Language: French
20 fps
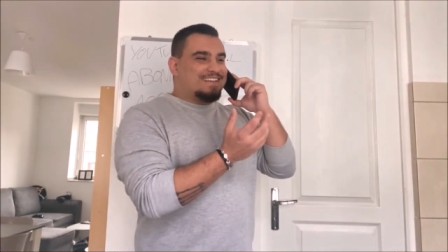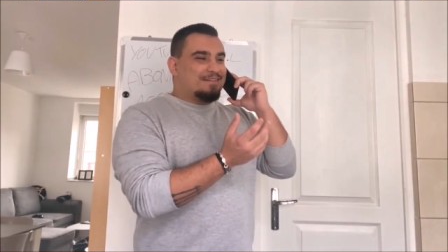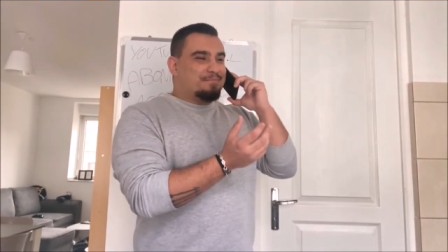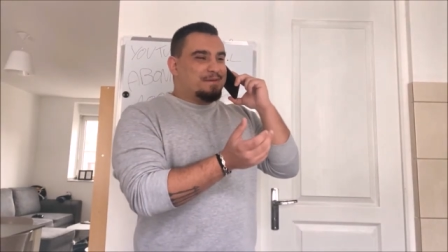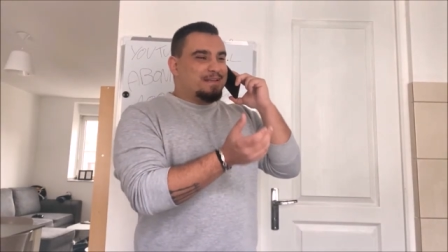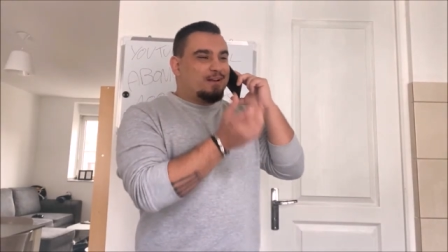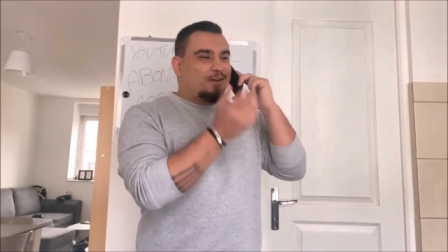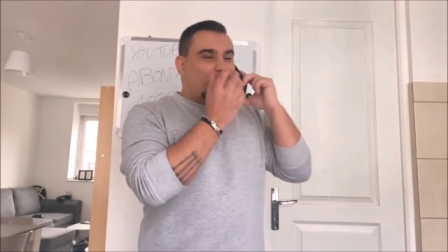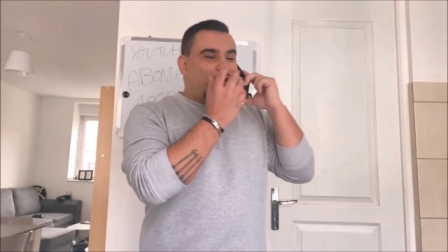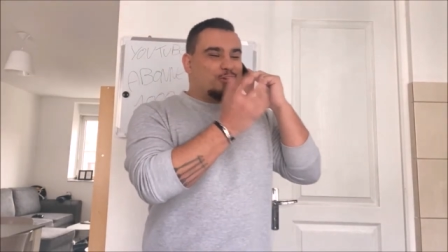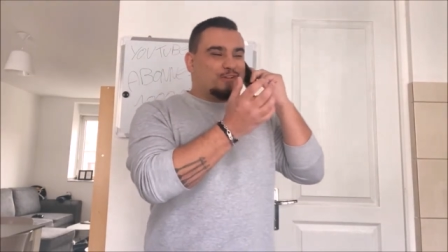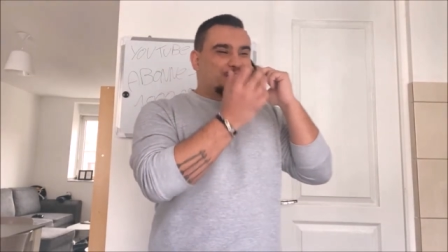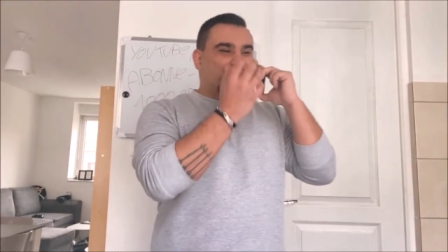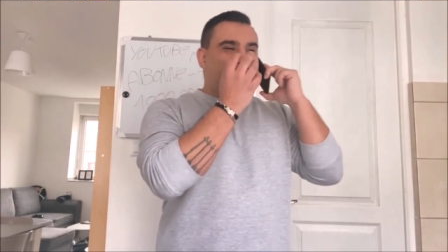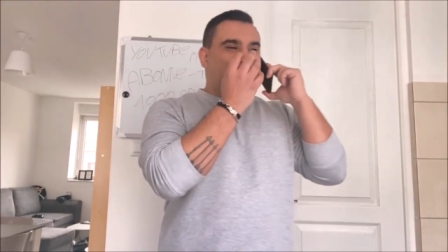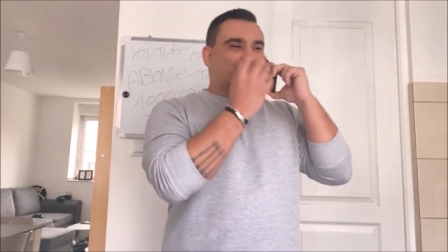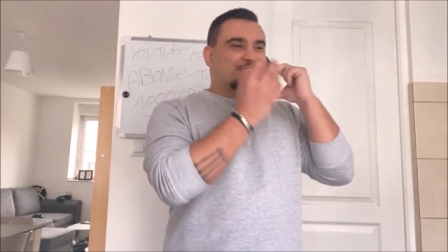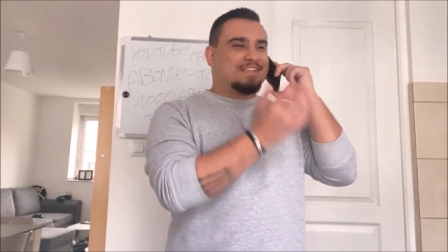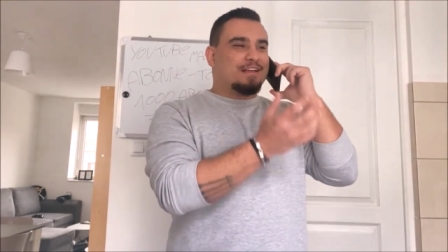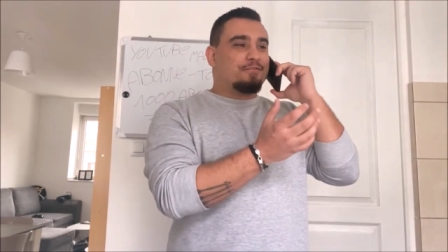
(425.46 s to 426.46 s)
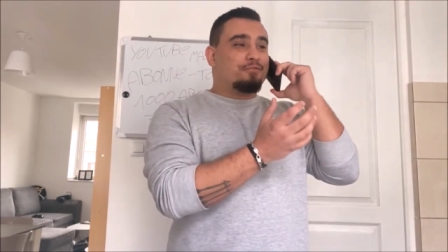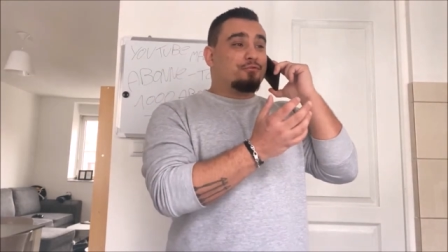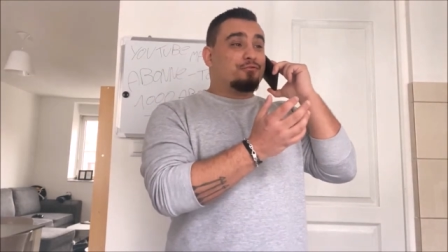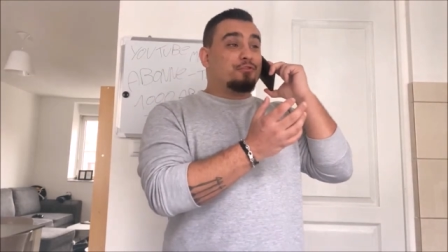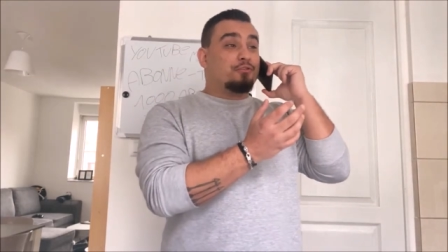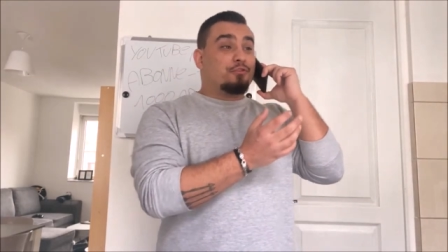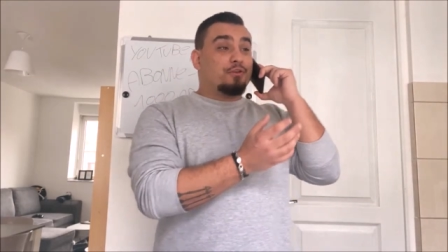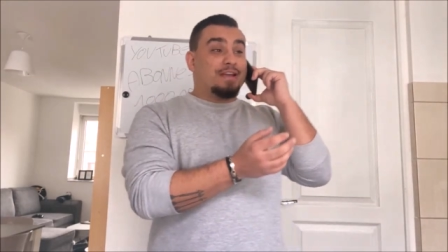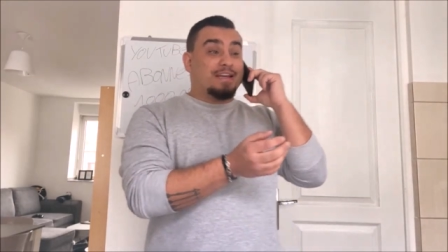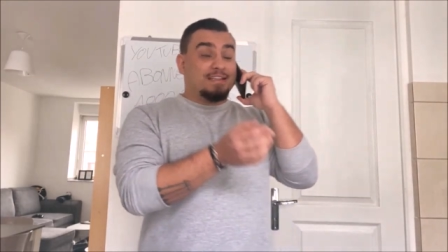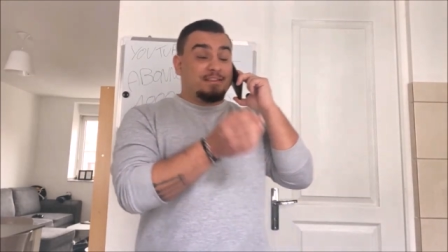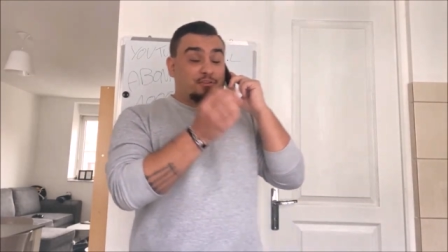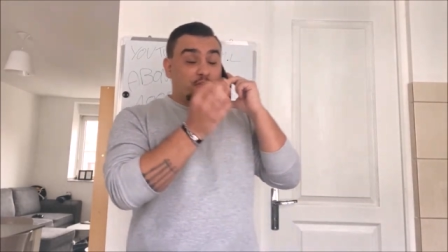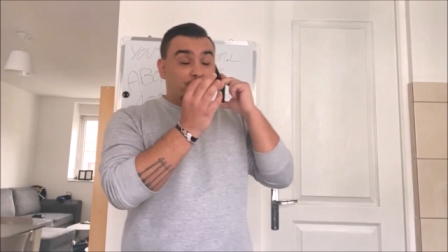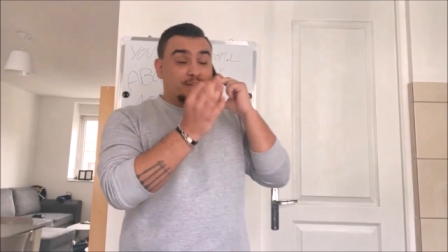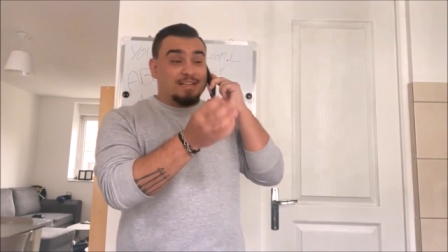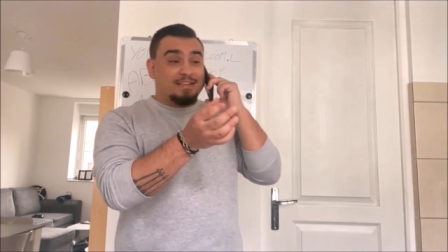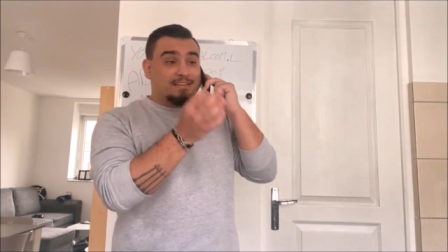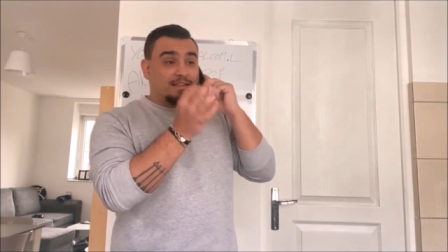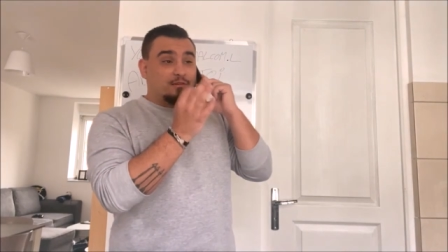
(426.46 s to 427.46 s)
les amis, grosse force à vous deux, et
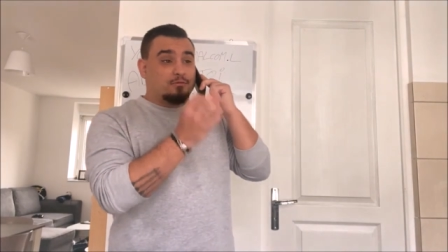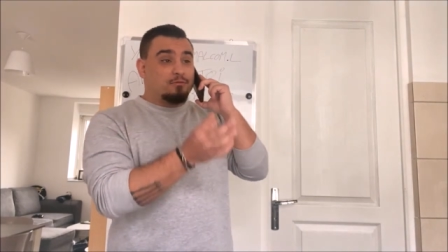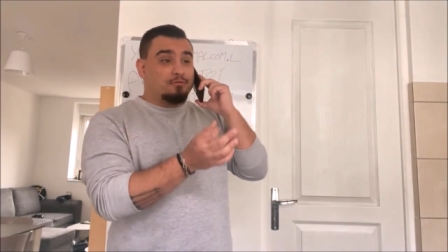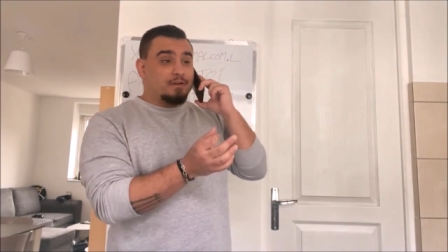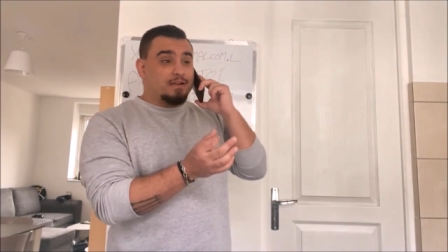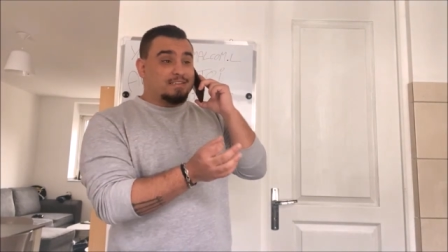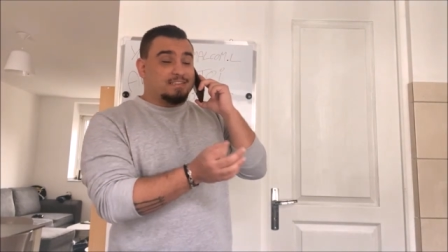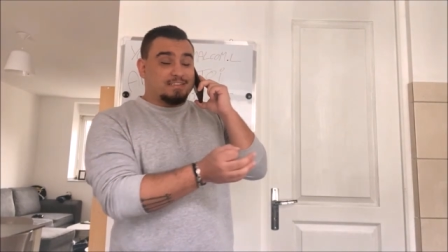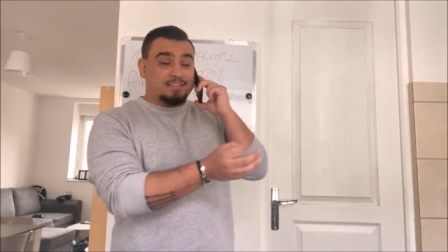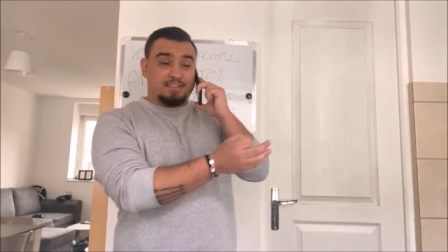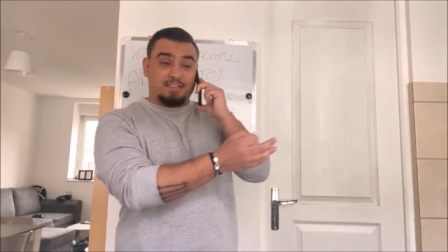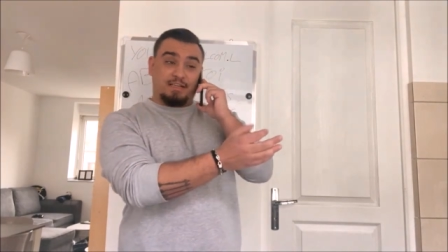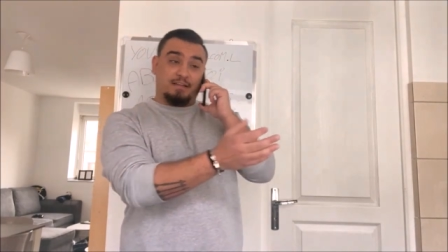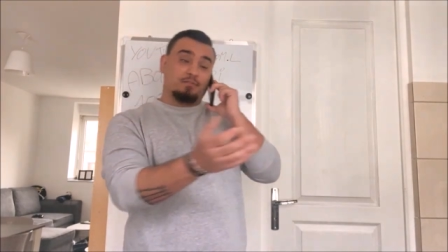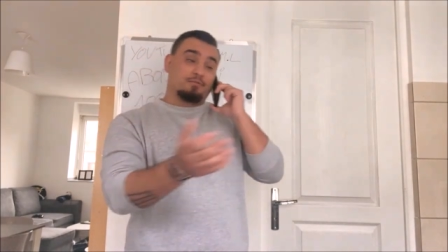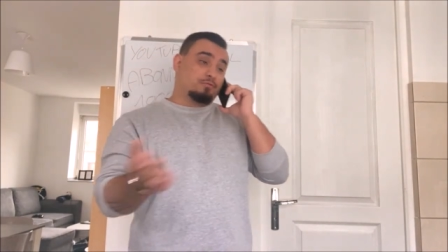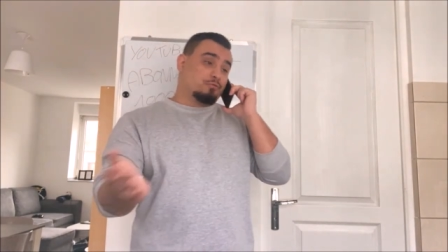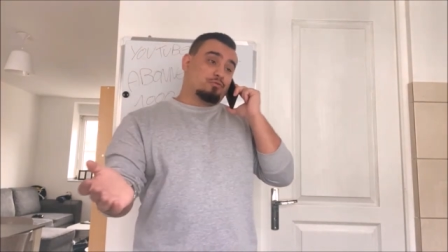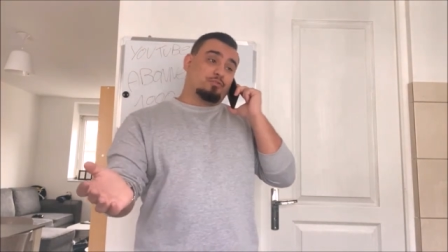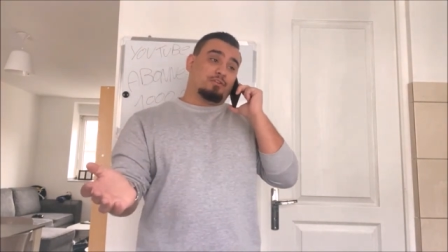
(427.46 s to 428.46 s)
donnez des nouvelles si un de